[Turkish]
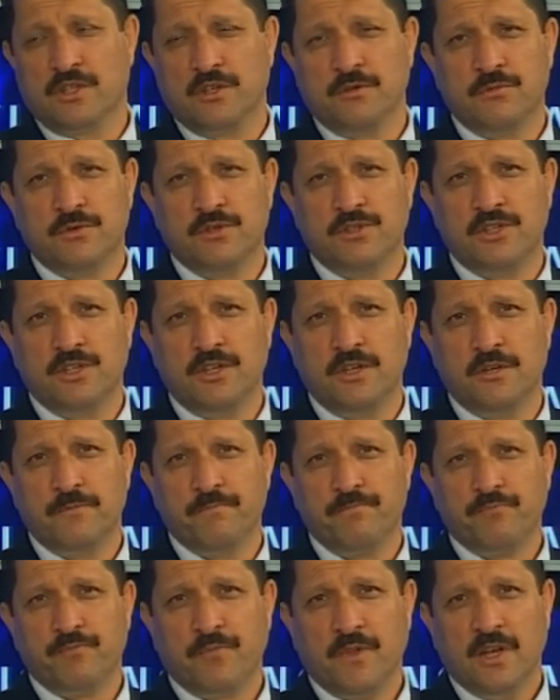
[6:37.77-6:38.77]
Demirciyi
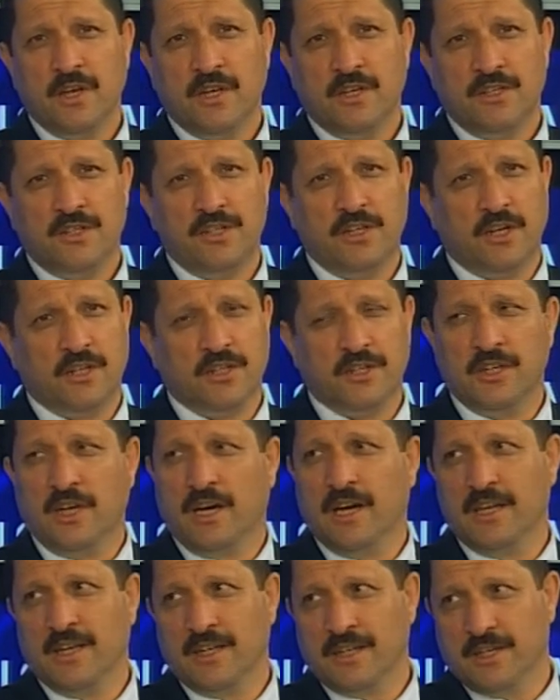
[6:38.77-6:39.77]
yakın
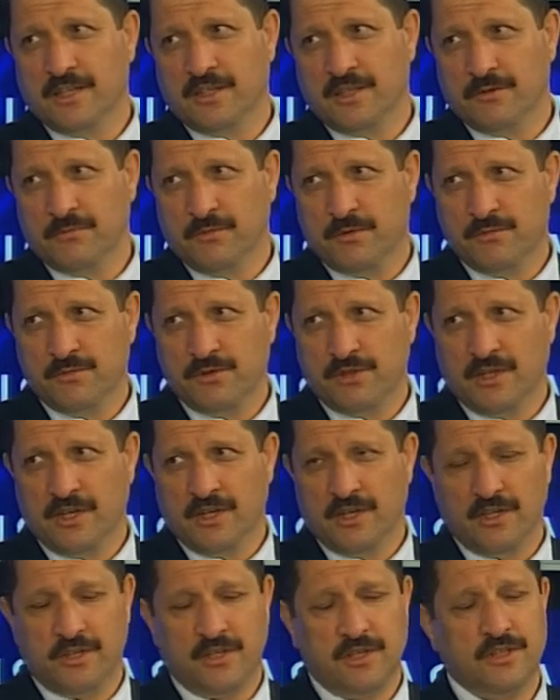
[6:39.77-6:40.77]
hale getirmemiz Hı.
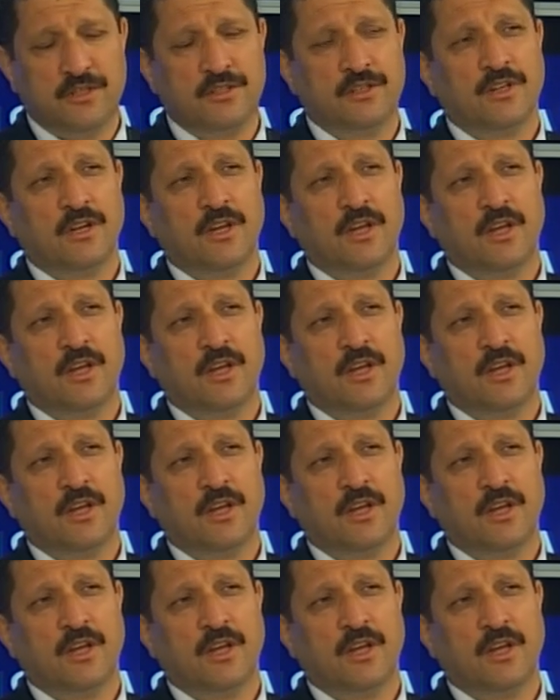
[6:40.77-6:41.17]
gerekir.